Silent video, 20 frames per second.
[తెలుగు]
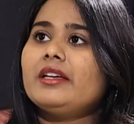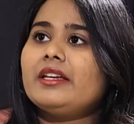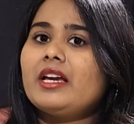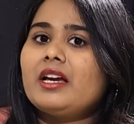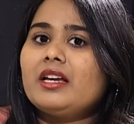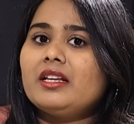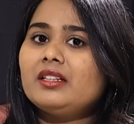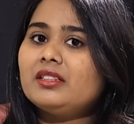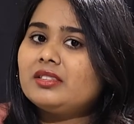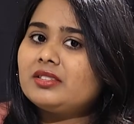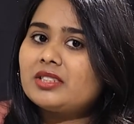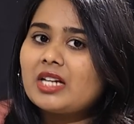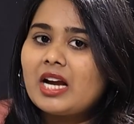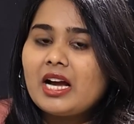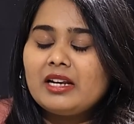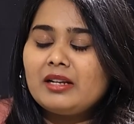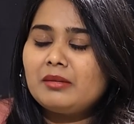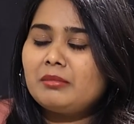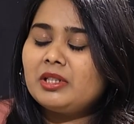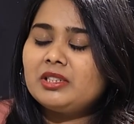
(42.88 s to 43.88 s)
యా ఇది
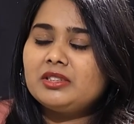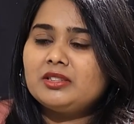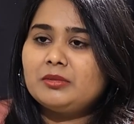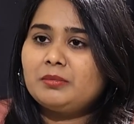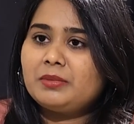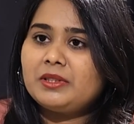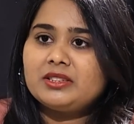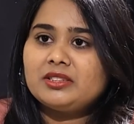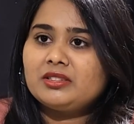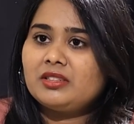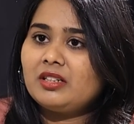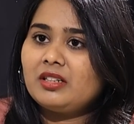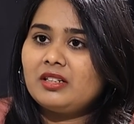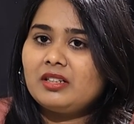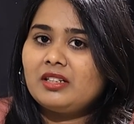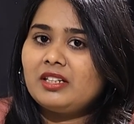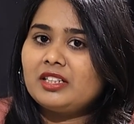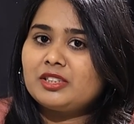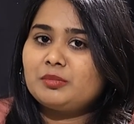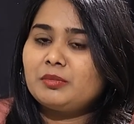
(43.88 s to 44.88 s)
చాలా మంచి ప్రశ్న
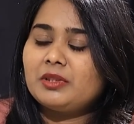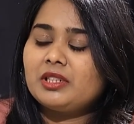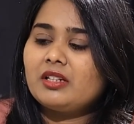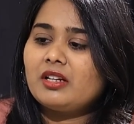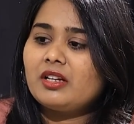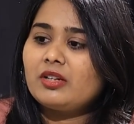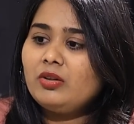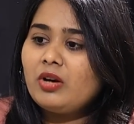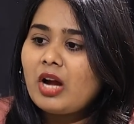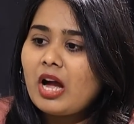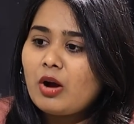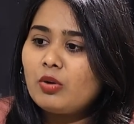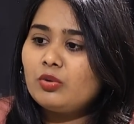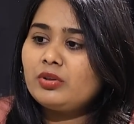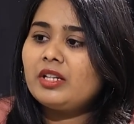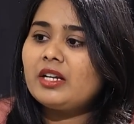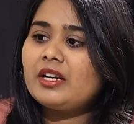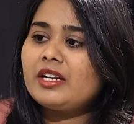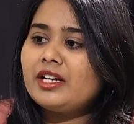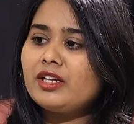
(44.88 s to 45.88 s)
లక్ష్మణ్ గారు
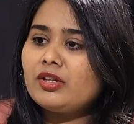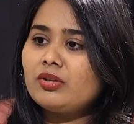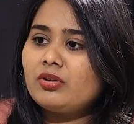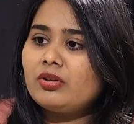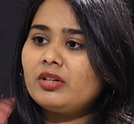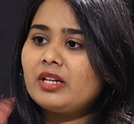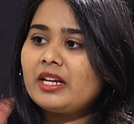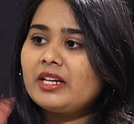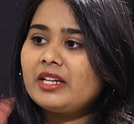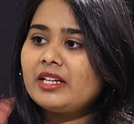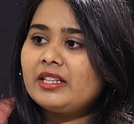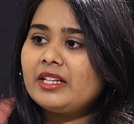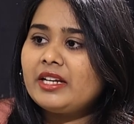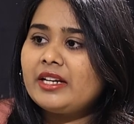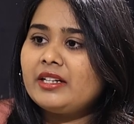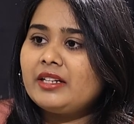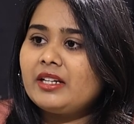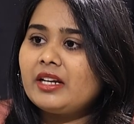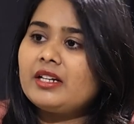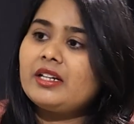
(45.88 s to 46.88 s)
ఔటర్ రింగ్ రోడ్ అనేది
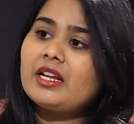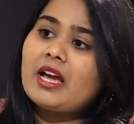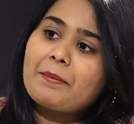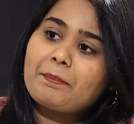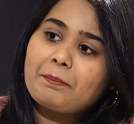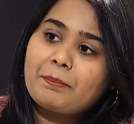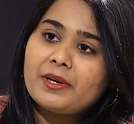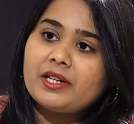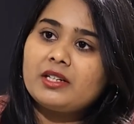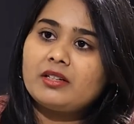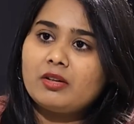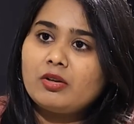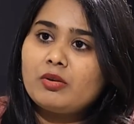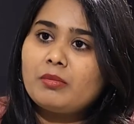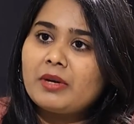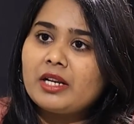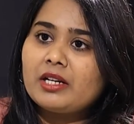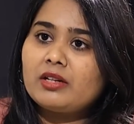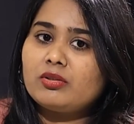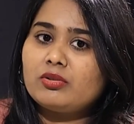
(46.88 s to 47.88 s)
ఏంటి అంటే అప్పట్లో
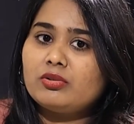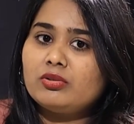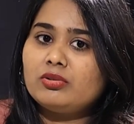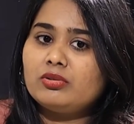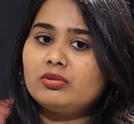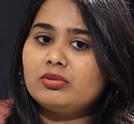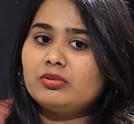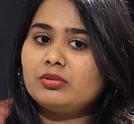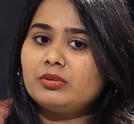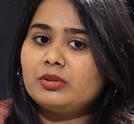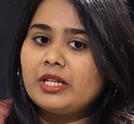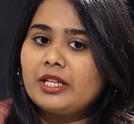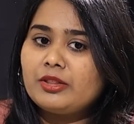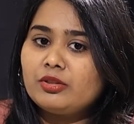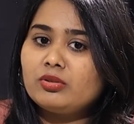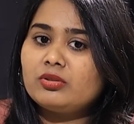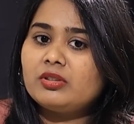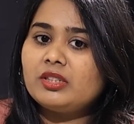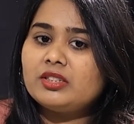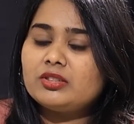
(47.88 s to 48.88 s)
మనకు
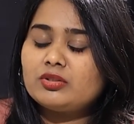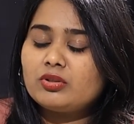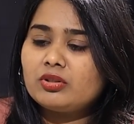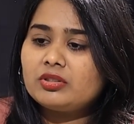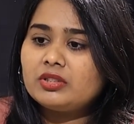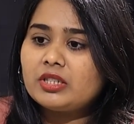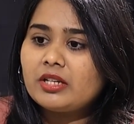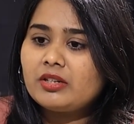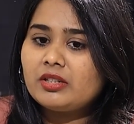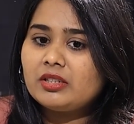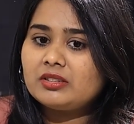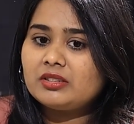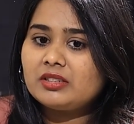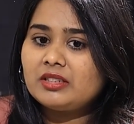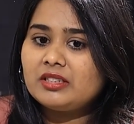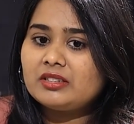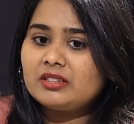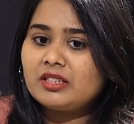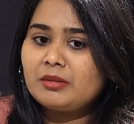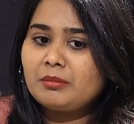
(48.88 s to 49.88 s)
ఎందుకు తీసుకొచ్చారు ఈజ్
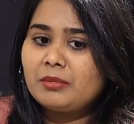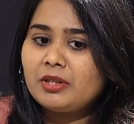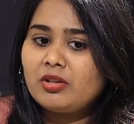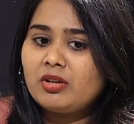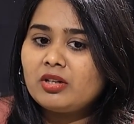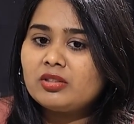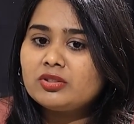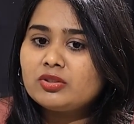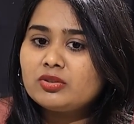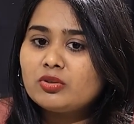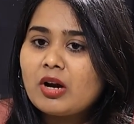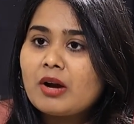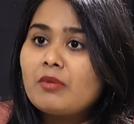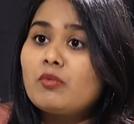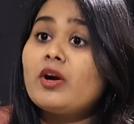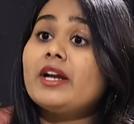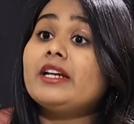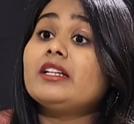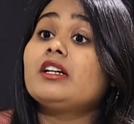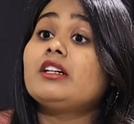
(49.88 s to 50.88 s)
రీజన్ బికాస్ టు
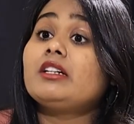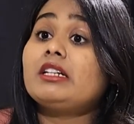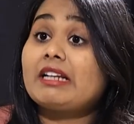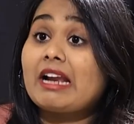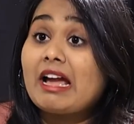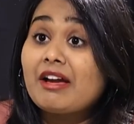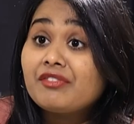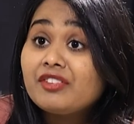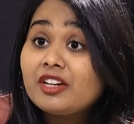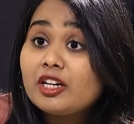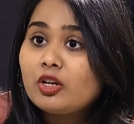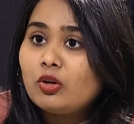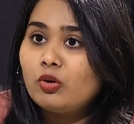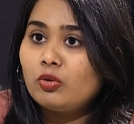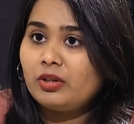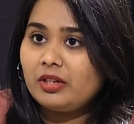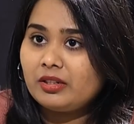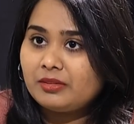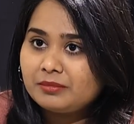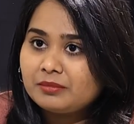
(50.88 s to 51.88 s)
అవాయిడ్ ద ట్రాఫిక్
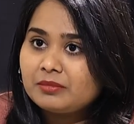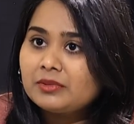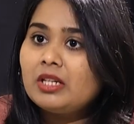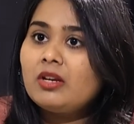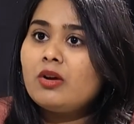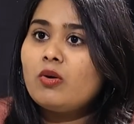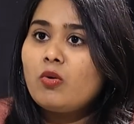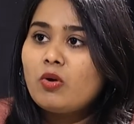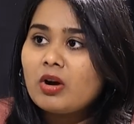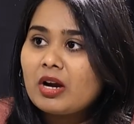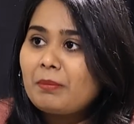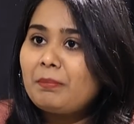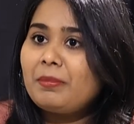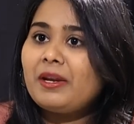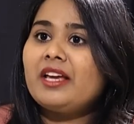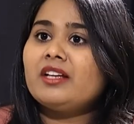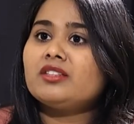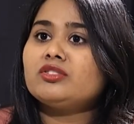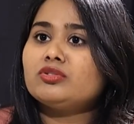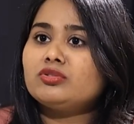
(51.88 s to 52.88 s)
లోడ్ ఒక
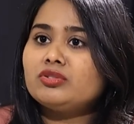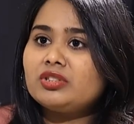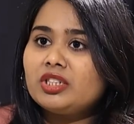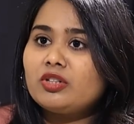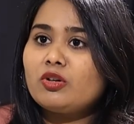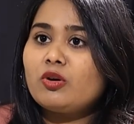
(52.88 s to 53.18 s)
ప్లేస్ నుంచి